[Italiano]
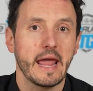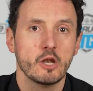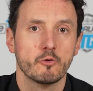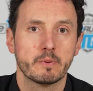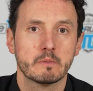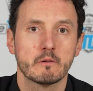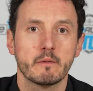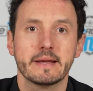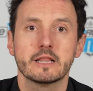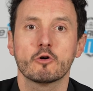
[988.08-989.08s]
e in un primo
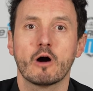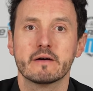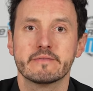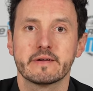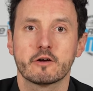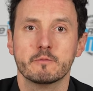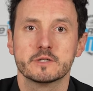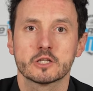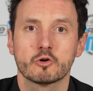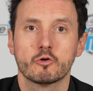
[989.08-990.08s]
momento aveva
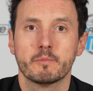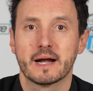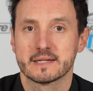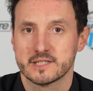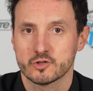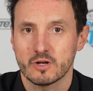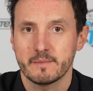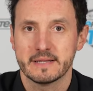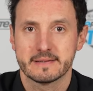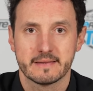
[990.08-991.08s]
incominciato a occuparsi
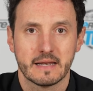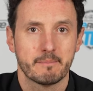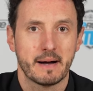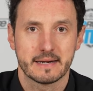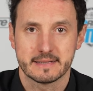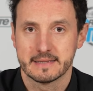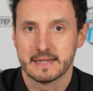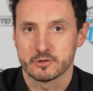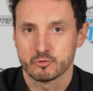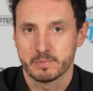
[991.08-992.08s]
solamente della parte
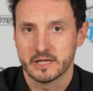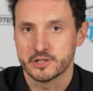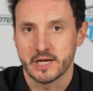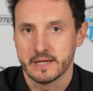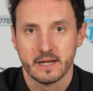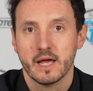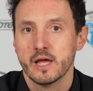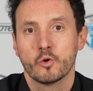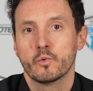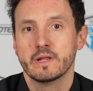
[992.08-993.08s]
della supply chain,
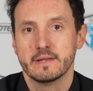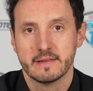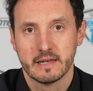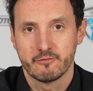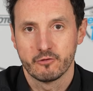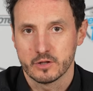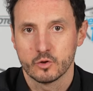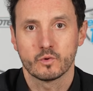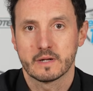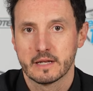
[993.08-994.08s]
quindi della
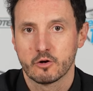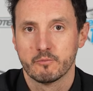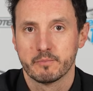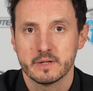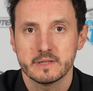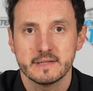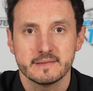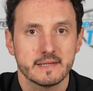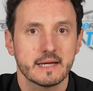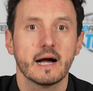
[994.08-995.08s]
fornitura delle
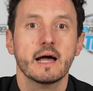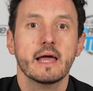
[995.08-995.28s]
componentistica